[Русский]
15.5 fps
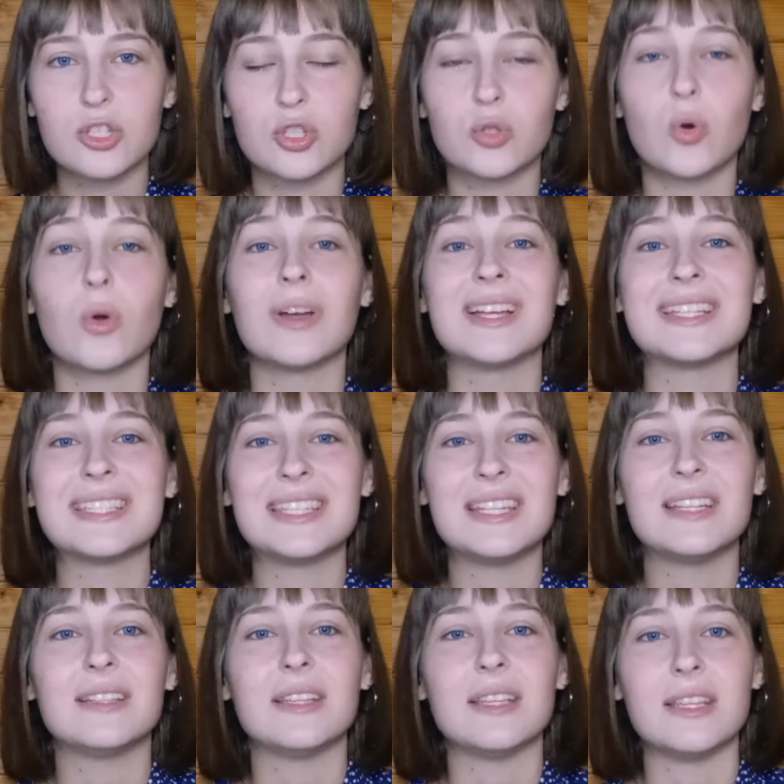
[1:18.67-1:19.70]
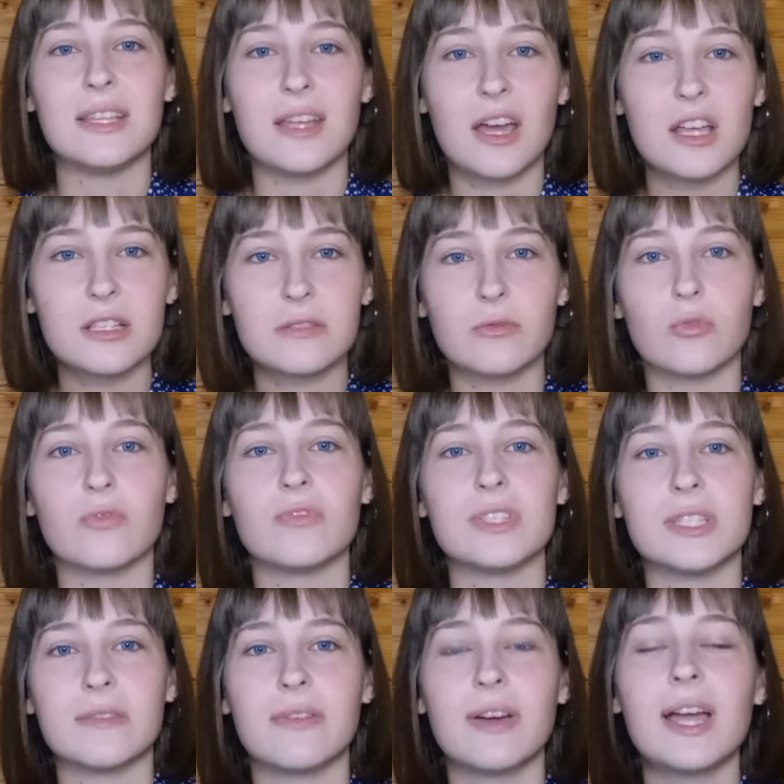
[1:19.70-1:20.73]
что гастрит и язву
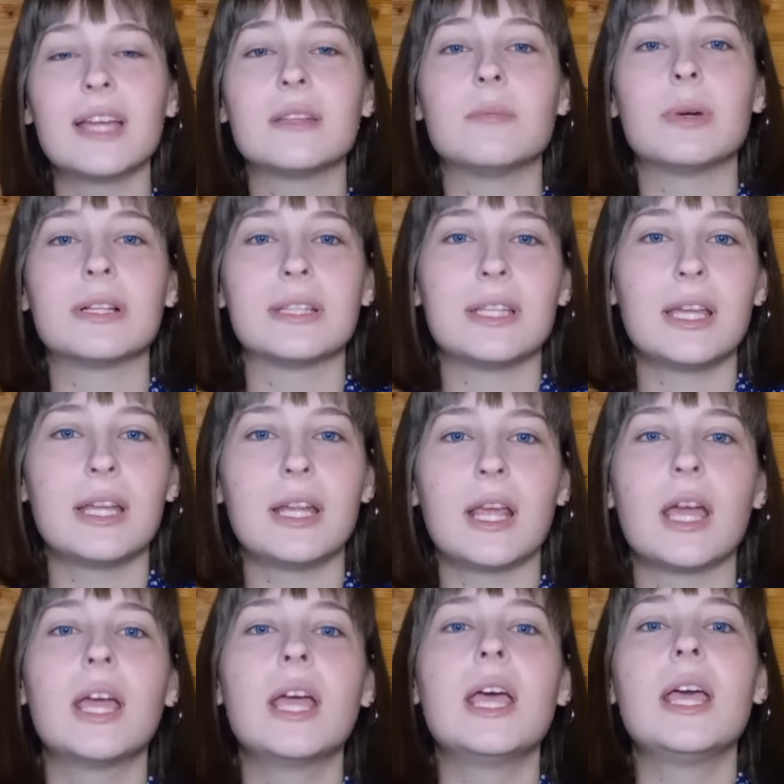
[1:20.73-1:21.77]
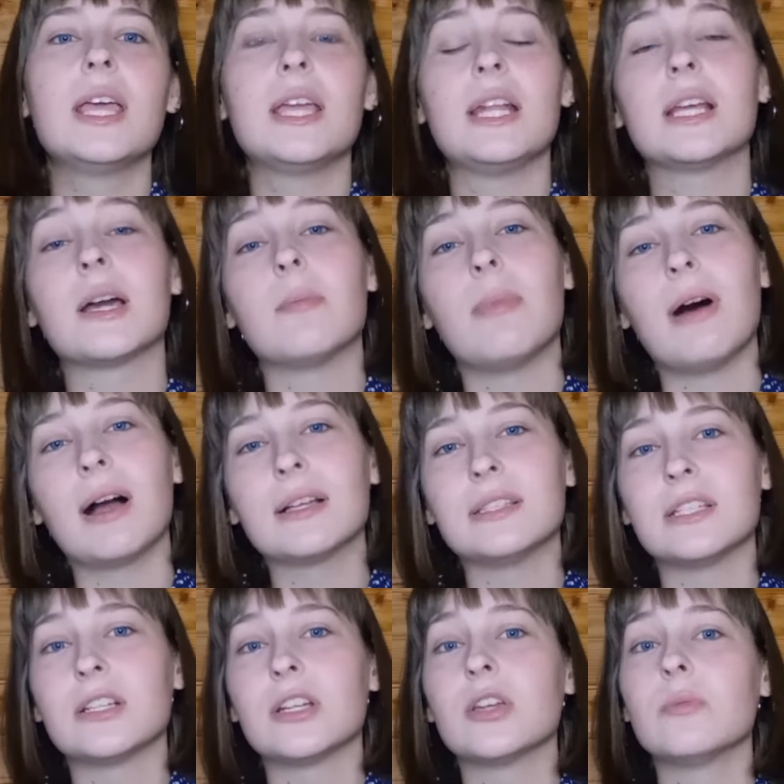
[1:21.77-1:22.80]
вызывает бактерия
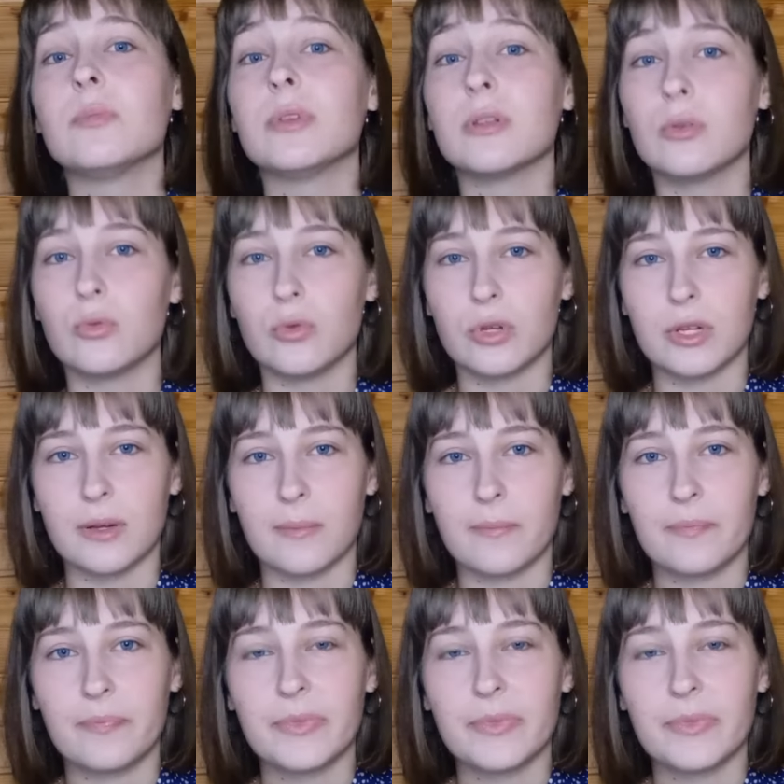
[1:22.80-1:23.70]
Helicobacter pylori.